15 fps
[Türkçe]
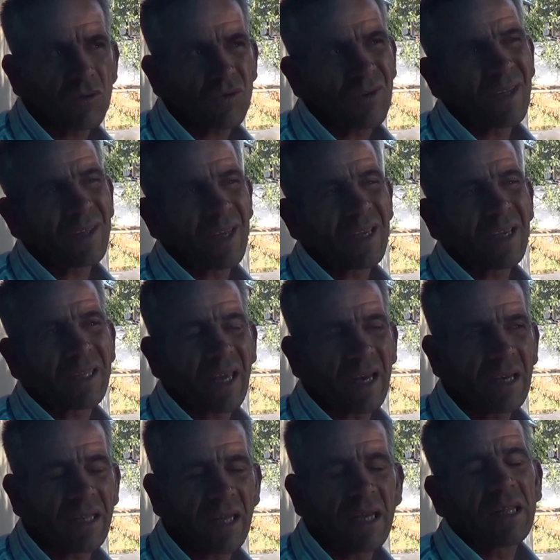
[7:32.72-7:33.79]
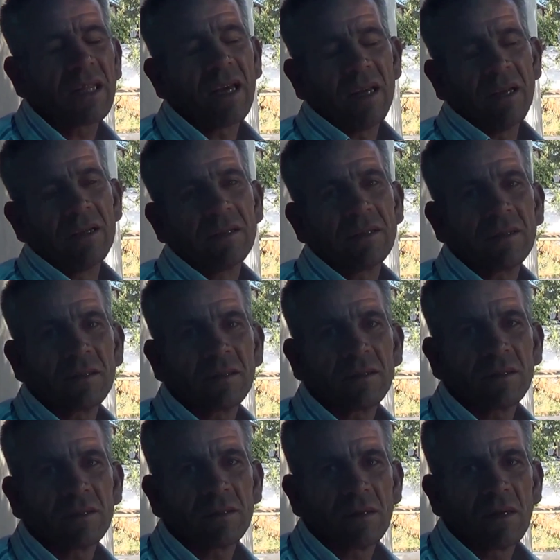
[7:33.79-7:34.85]
Şu anda yeterli değil de
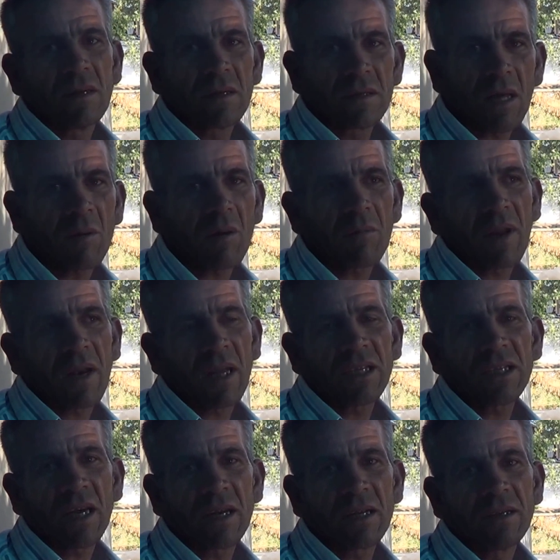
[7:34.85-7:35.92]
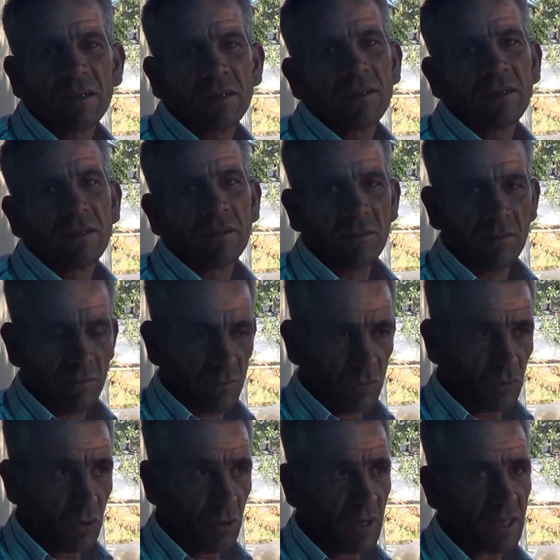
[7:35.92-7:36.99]
tamamlanacağını
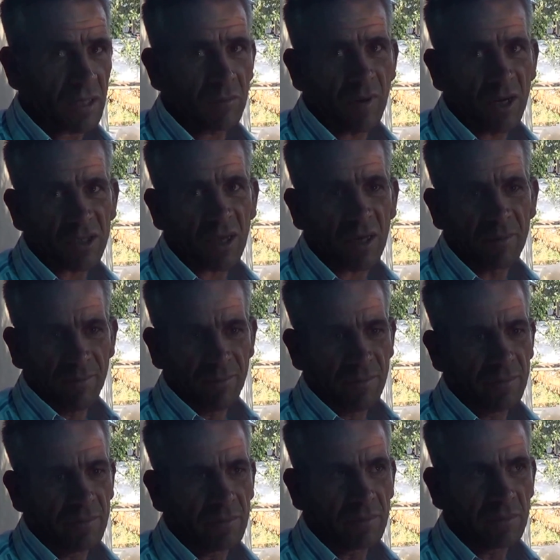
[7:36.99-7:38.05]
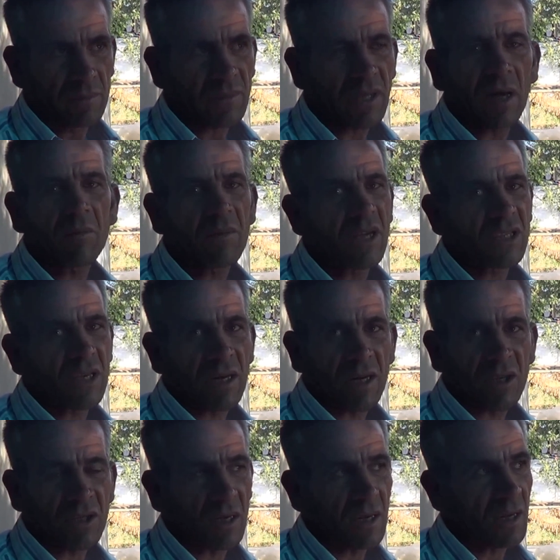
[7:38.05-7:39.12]
söyledi başkanım. Tamamlayacak
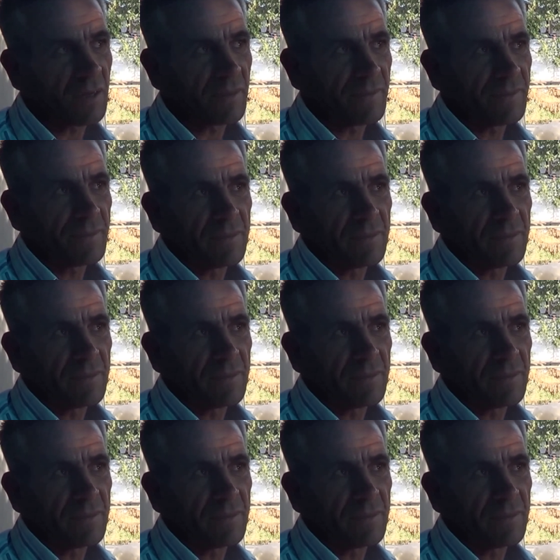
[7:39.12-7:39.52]
inşallah.